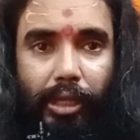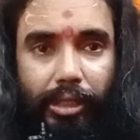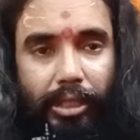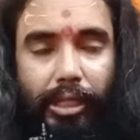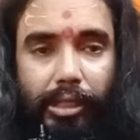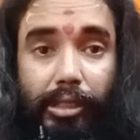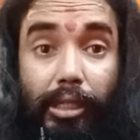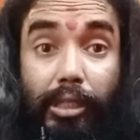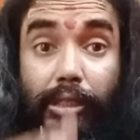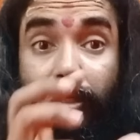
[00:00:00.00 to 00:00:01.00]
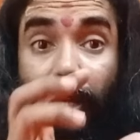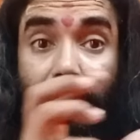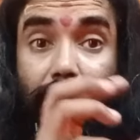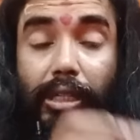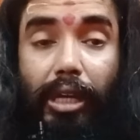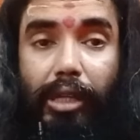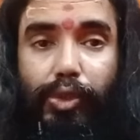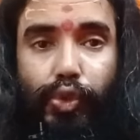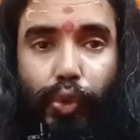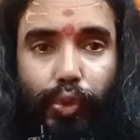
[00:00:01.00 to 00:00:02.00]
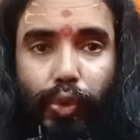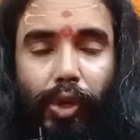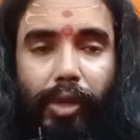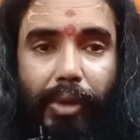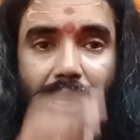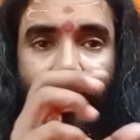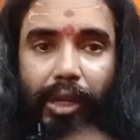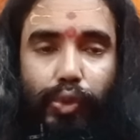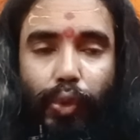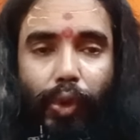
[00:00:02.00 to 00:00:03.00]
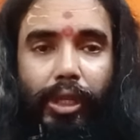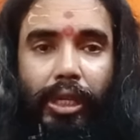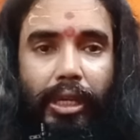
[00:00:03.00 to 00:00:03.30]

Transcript: ঠিক আছে যাদের কান ছোট হয় বা খাঁটো হয়